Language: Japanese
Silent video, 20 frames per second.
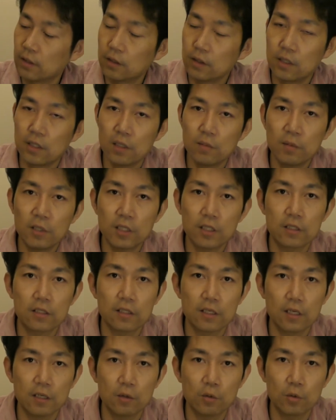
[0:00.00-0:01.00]
で、今です
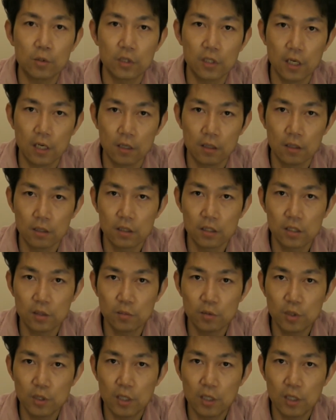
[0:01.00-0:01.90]
ねこちら SIM